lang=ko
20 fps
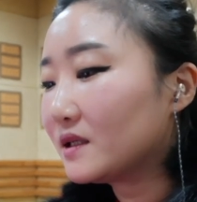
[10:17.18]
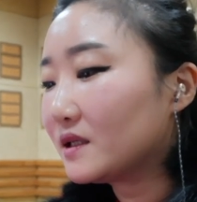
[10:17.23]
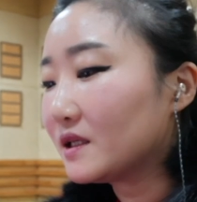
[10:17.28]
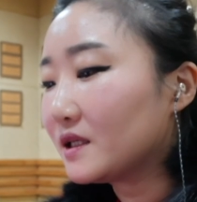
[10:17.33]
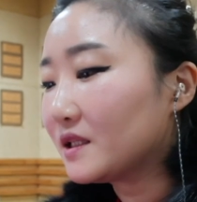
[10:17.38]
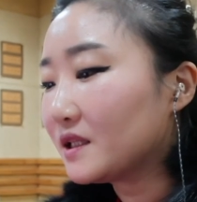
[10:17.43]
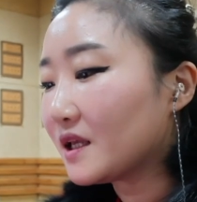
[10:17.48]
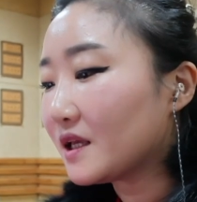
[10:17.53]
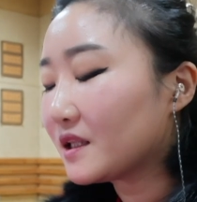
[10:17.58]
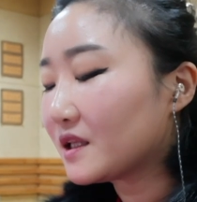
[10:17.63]

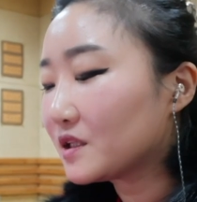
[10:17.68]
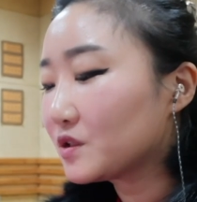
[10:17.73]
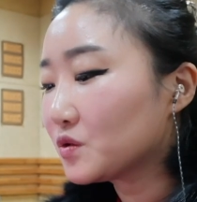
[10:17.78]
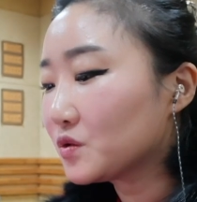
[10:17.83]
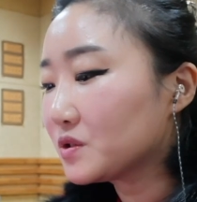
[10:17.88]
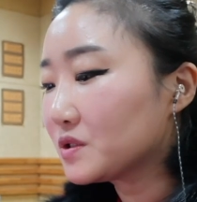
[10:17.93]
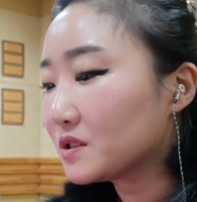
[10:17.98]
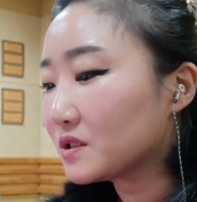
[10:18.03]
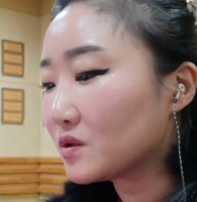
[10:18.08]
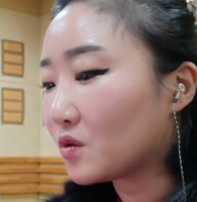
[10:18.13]
인디애나
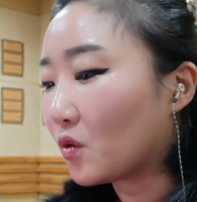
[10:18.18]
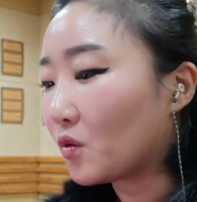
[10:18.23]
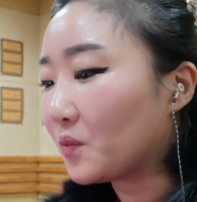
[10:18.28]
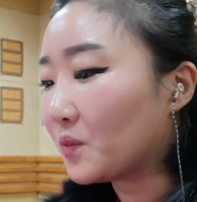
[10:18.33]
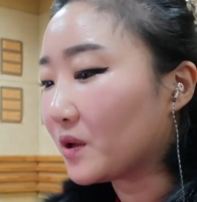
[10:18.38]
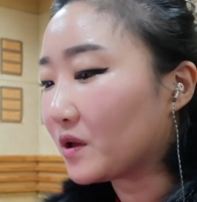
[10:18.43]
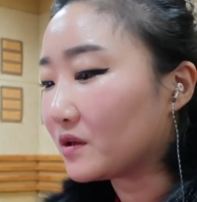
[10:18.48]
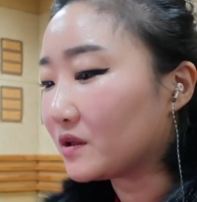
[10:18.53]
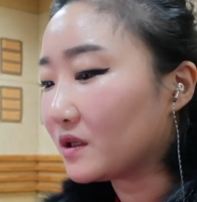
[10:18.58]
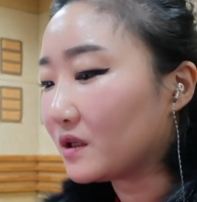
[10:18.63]
존스
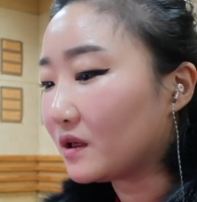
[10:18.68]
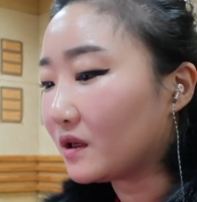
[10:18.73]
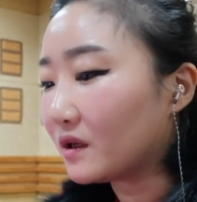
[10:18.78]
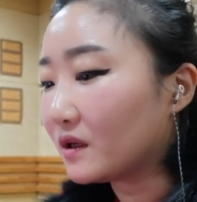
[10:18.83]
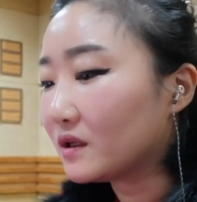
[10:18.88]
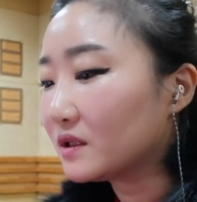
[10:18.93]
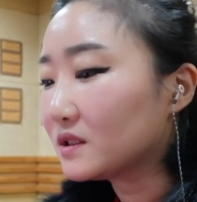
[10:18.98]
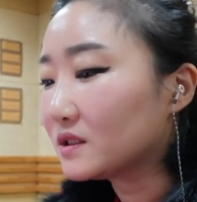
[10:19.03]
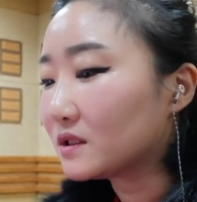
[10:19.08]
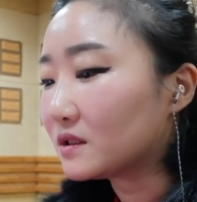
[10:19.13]
5편이
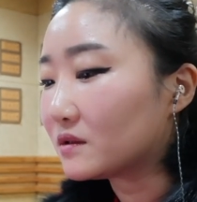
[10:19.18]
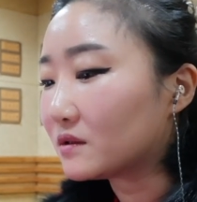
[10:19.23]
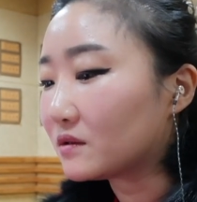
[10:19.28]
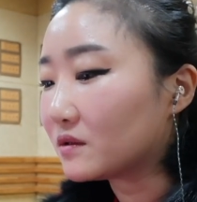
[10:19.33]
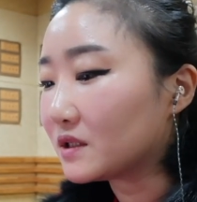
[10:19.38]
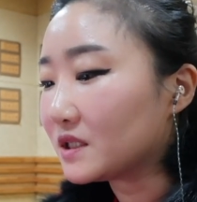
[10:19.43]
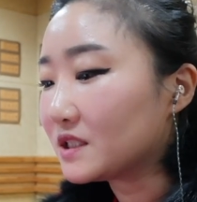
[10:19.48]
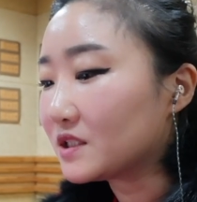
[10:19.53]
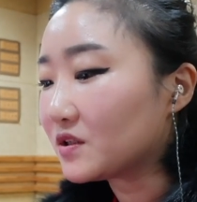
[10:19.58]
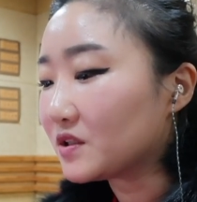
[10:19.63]

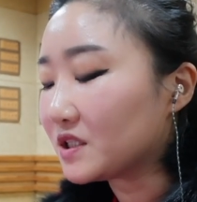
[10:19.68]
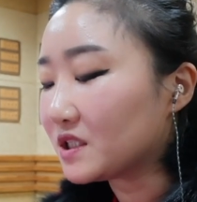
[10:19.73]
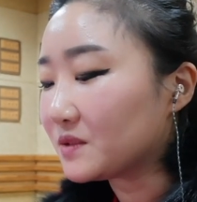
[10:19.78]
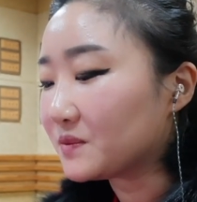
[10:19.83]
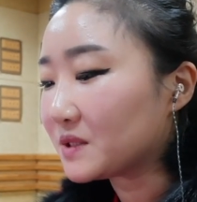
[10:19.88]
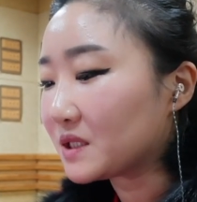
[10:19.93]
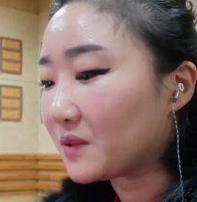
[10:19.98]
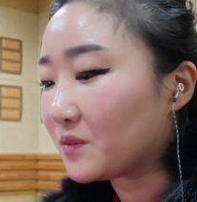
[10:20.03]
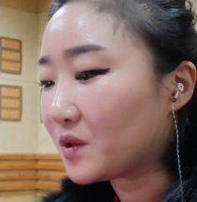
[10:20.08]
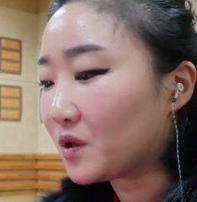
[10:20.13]

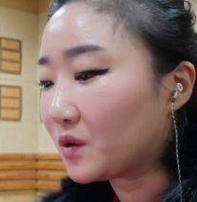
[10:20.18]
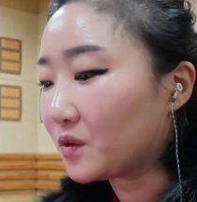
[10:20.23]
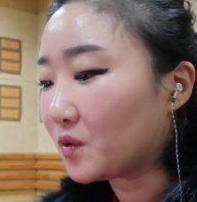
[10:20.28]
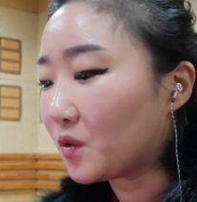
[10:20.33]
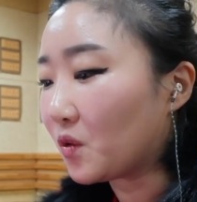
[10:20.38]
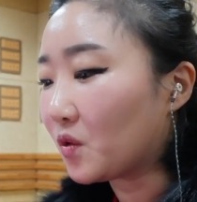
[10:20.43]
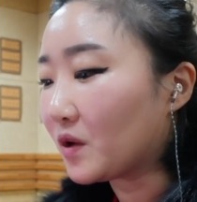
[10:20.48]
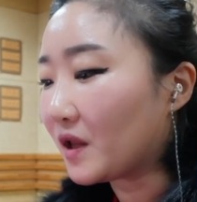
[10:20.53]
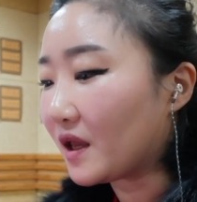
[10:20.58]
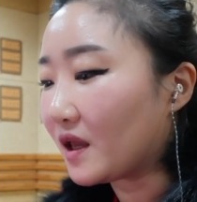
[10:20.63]
2023년 어,
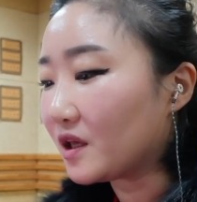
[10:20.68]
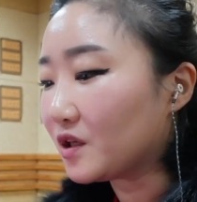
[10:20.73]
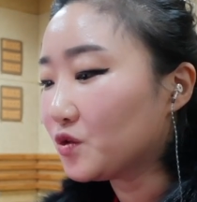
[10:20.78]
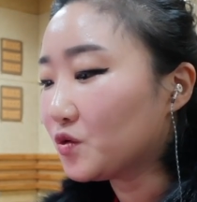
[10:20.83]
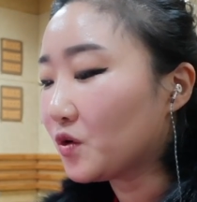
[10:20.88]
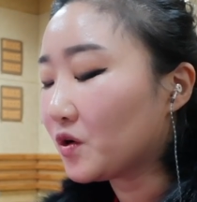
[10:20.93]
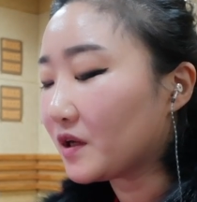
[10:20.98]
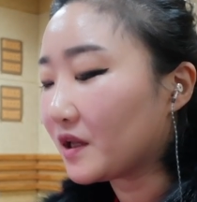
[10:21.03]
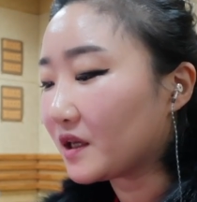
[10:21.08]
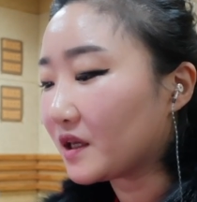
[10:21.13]
올해
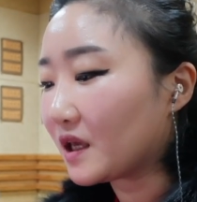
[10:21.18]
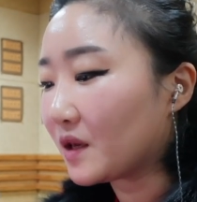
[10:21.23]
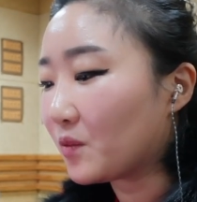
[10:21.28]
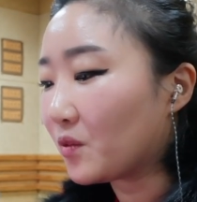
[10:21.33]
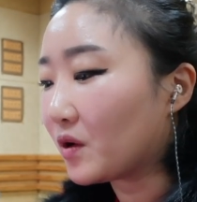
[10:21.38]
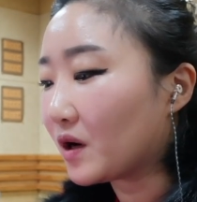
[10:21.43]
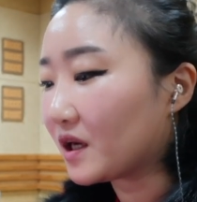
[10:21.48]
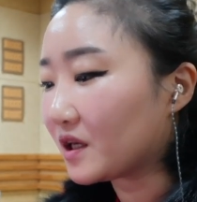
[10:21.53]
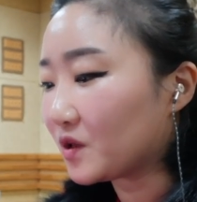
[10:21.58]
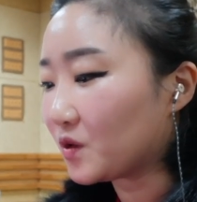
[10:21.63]
6월에
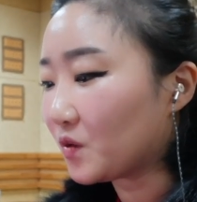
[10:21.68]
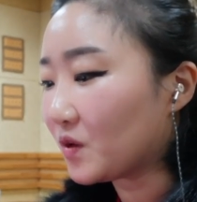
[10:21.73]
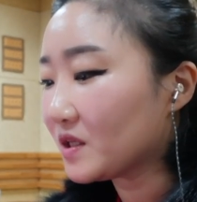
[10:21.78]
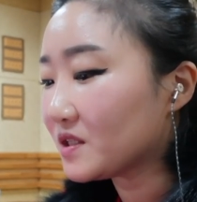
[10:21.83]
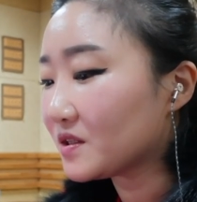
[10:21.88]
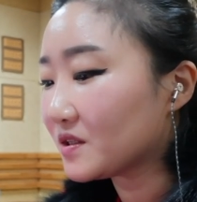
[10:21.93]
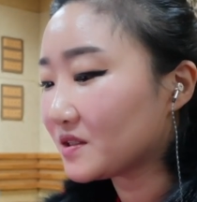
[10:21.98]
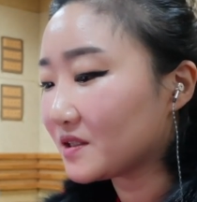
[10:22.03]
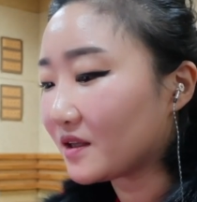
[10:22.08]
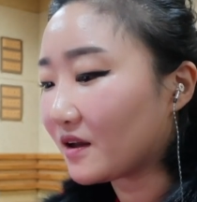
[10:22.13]
개봉하기도
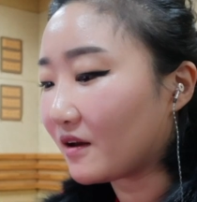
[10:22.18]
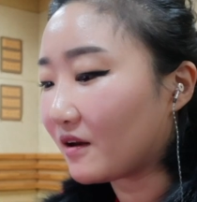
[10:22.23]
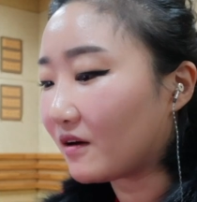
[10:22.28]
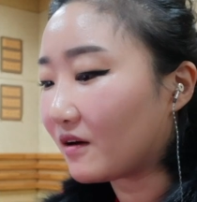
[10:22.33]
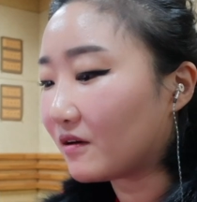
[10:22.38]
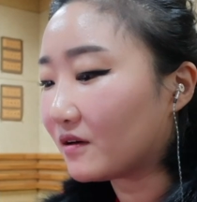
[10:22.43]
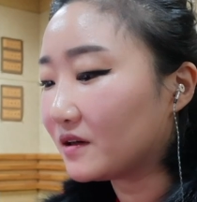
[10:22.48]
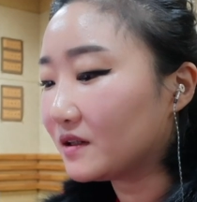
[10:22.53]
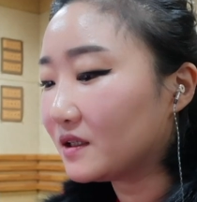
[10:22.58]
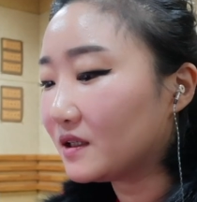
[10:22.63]

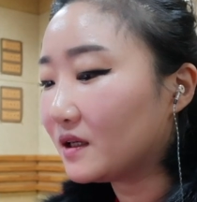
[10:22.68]
했었어요.